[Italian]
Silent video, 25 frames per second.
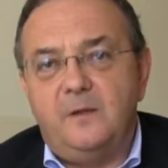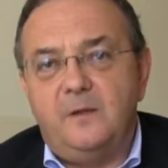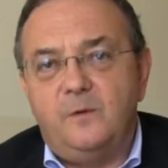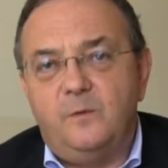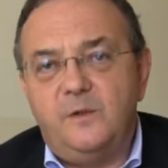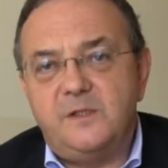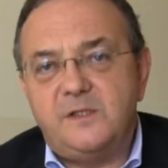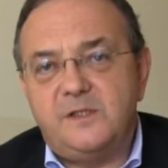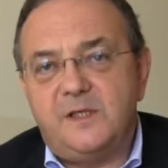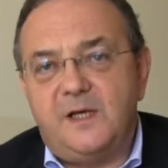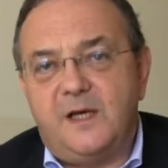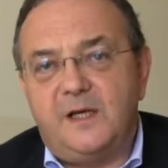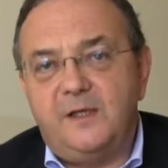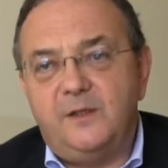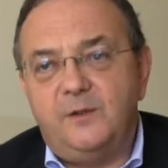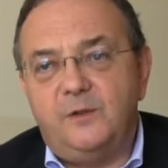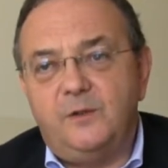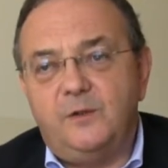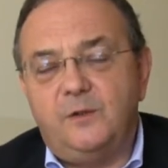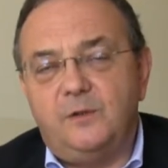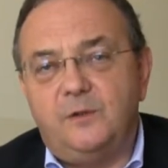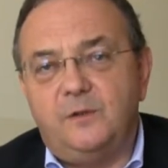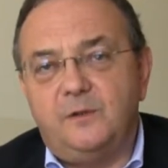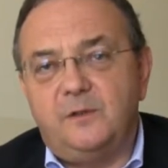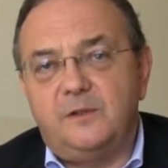
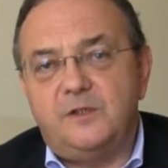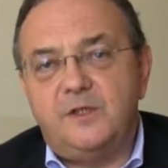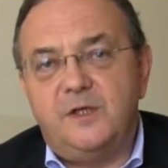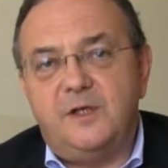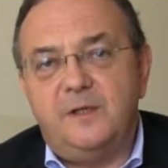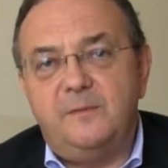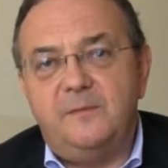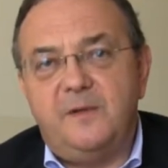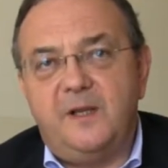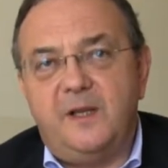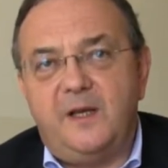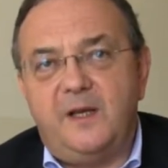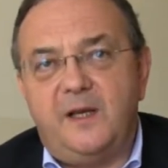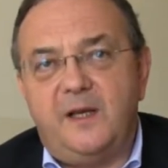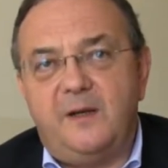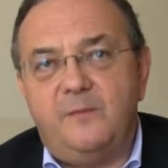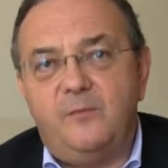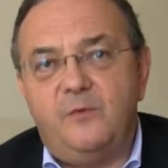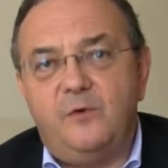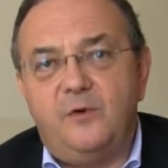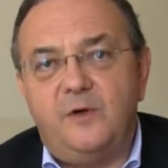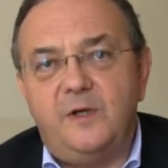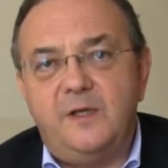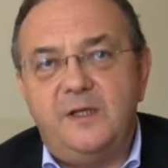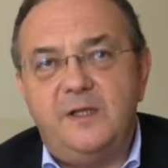Quest'anno
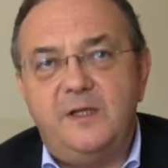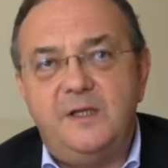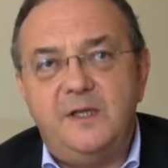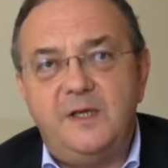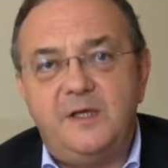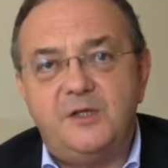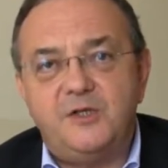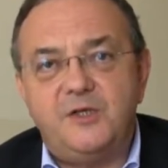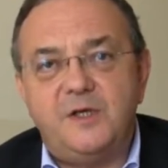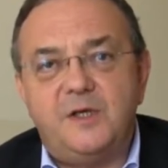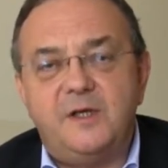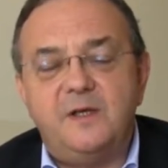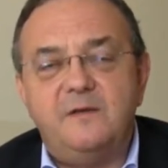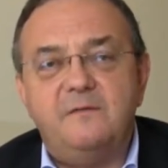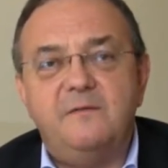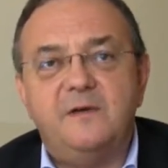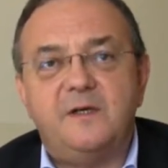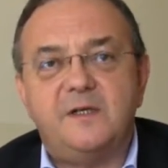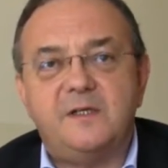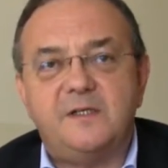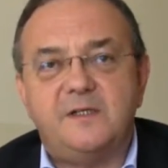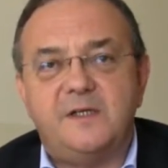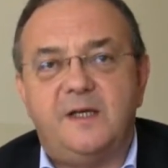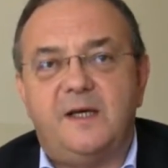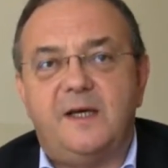celebriamo il decimo
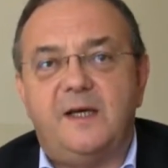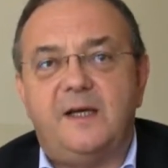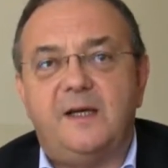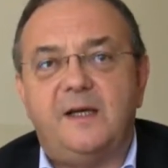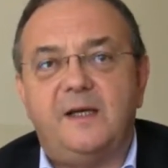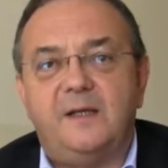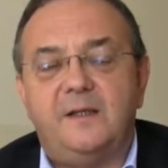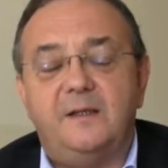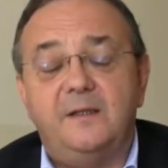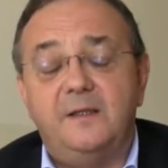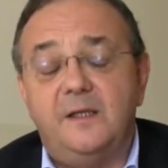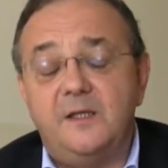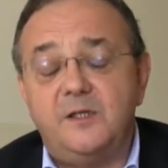anniversario,